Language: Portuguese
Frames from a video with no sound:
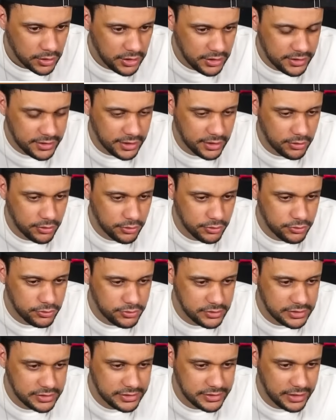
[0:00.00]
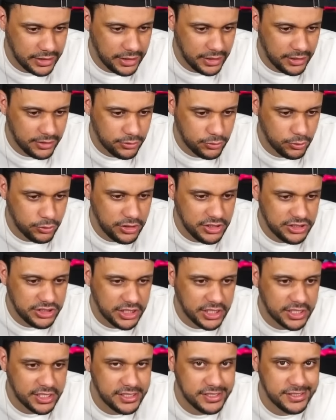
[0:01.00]
Então, eu não sei. Tudo
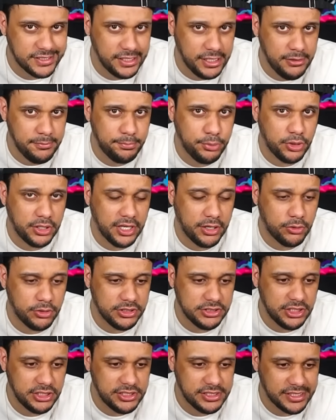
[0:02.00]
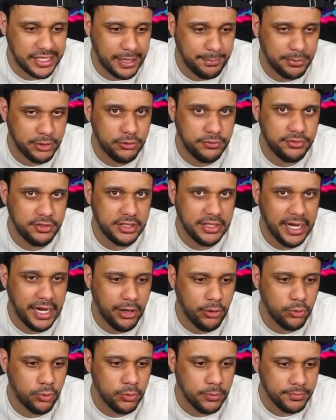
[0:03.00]
indica que sim, porque quando a gente escapa do
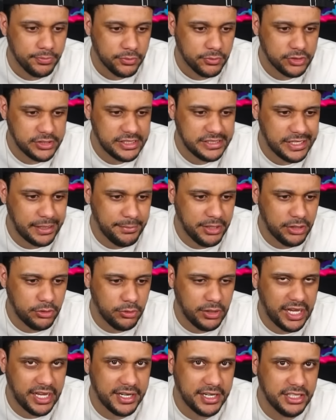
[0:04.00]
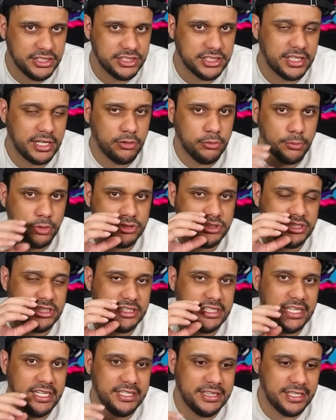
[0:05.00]
final, vocês sabem que o laranja tá com um monte de
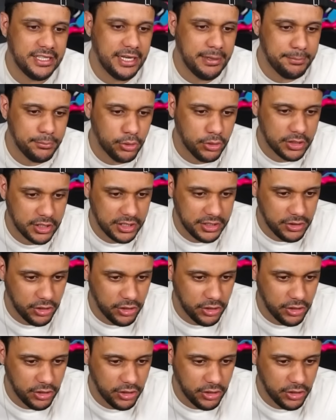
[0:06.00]
TNT na boca.